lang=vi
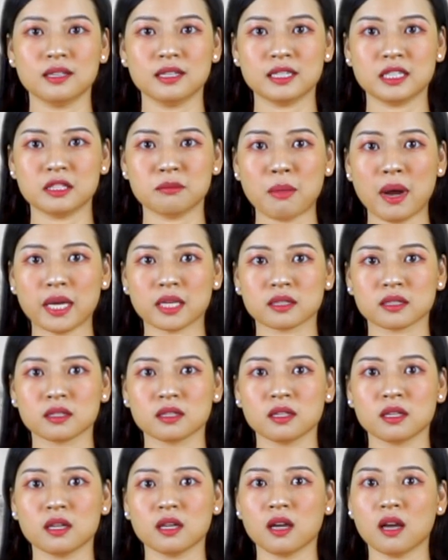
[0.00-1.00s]
Lý Bạch,
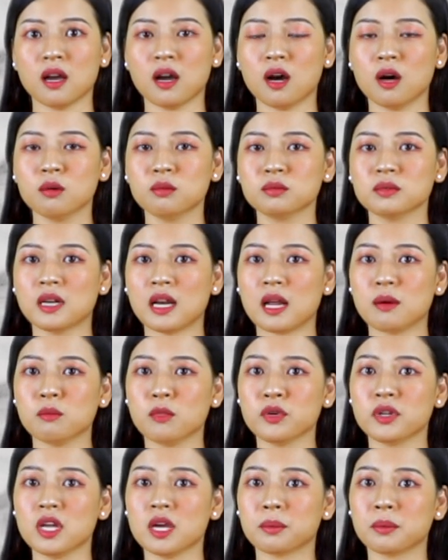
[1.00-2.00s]
ông là
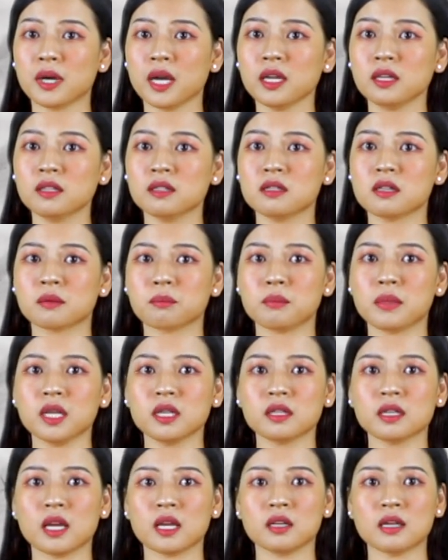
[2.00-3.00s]
một hiệp khách được
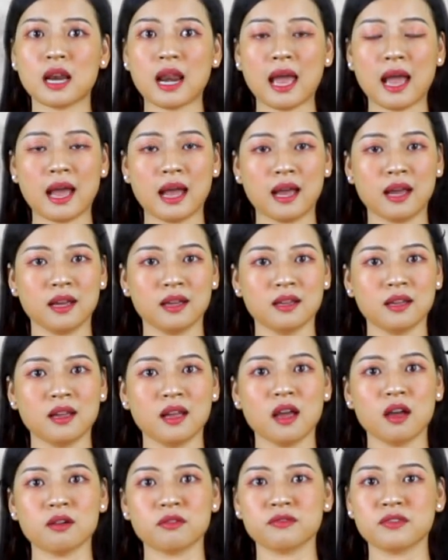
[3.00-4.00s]
biết đến là
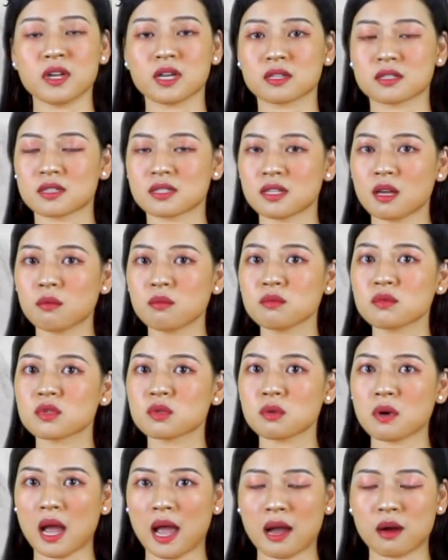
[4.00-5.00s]
việc xong
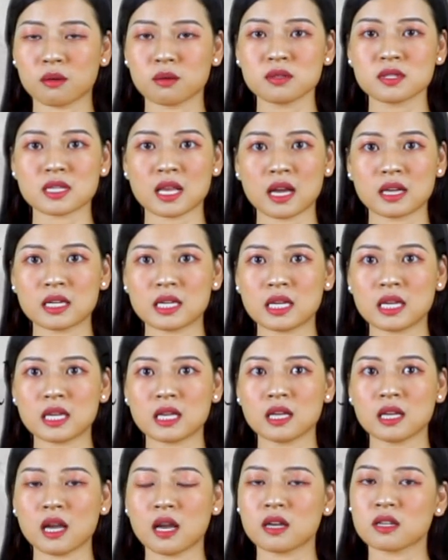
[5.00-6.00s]
dụ áo ra đi,
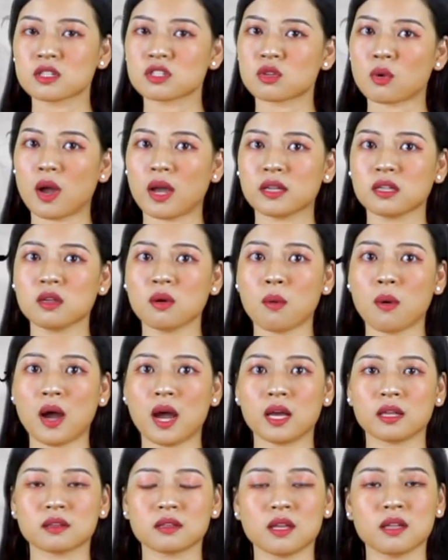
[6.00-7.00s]
xóa
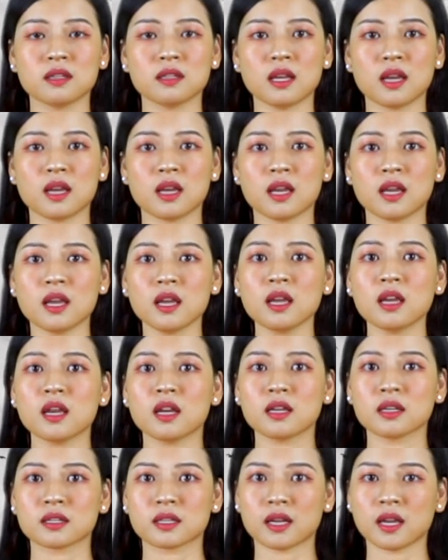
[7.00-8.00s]
nhòa thân thế,
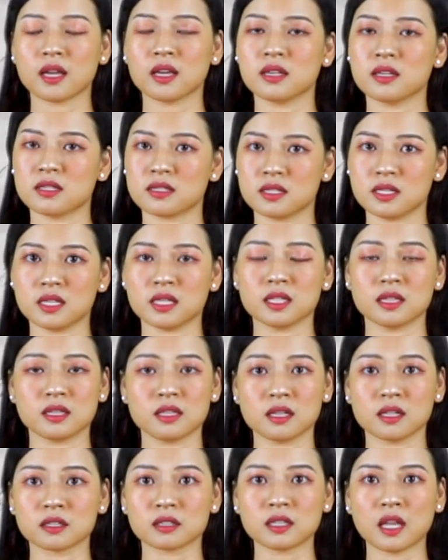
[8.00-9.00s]
kể gì
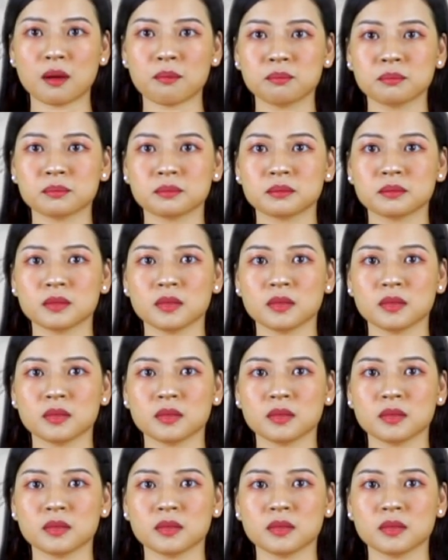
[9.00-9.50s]
tiếng tâm.